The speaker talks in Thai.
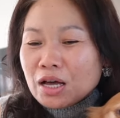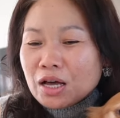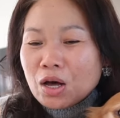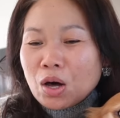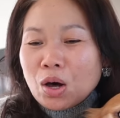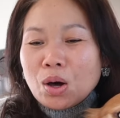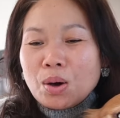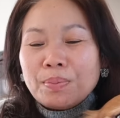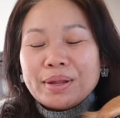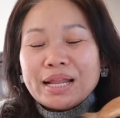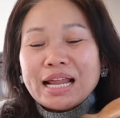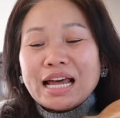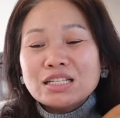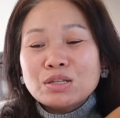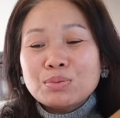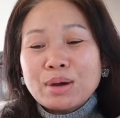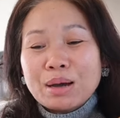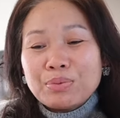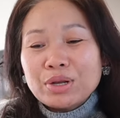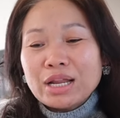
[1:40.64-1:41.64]
ก็ประธานส
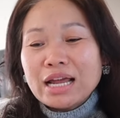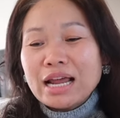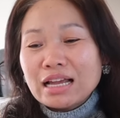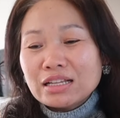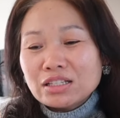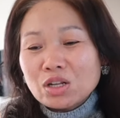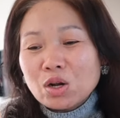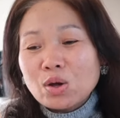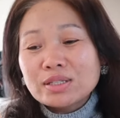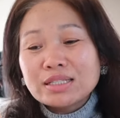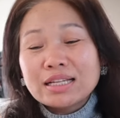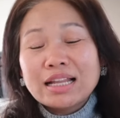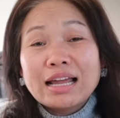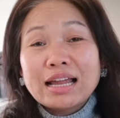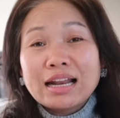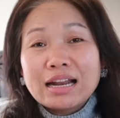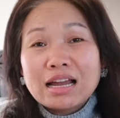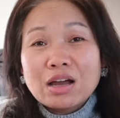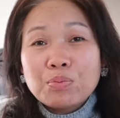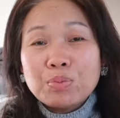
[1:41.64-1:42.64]
ภาผู้แทนราษฎรสหรั
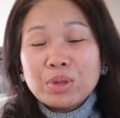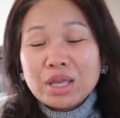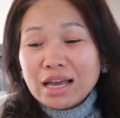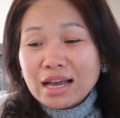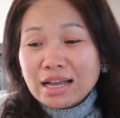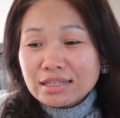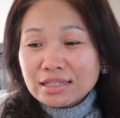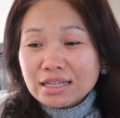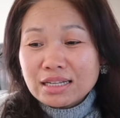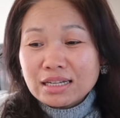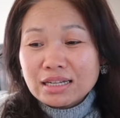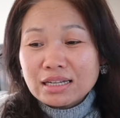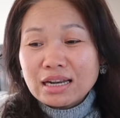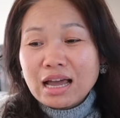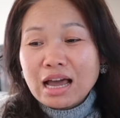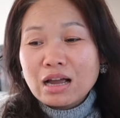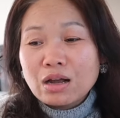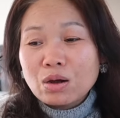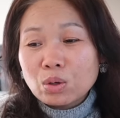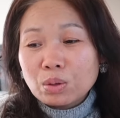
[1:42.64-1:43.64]
ฐนะมีการเสนอ
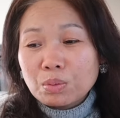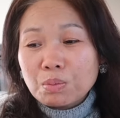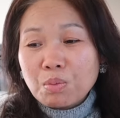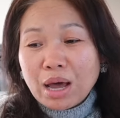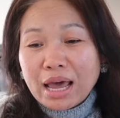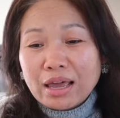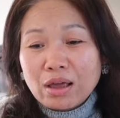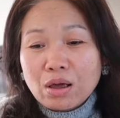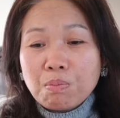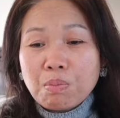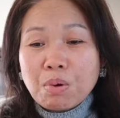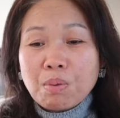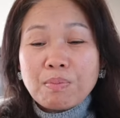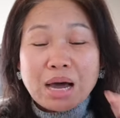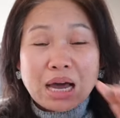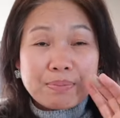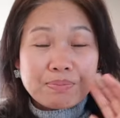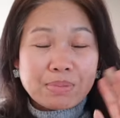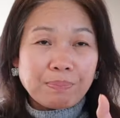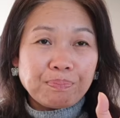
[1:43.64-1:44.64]
ร่างกฎหมาย งบประ
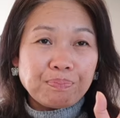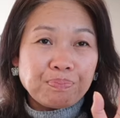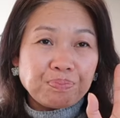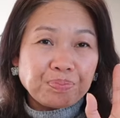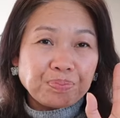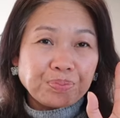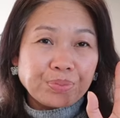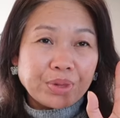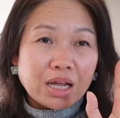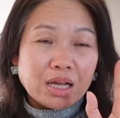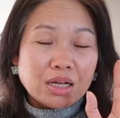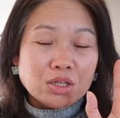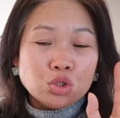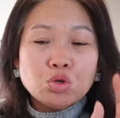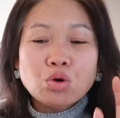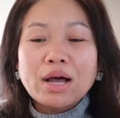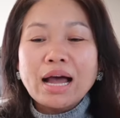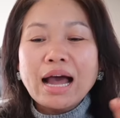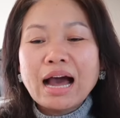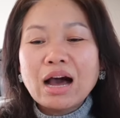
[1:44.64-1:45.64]
มาณแบบ
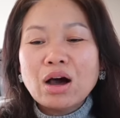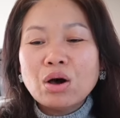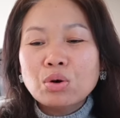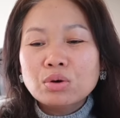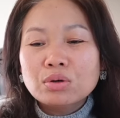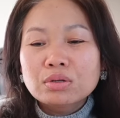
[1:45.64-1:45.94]
ชั่วข่าว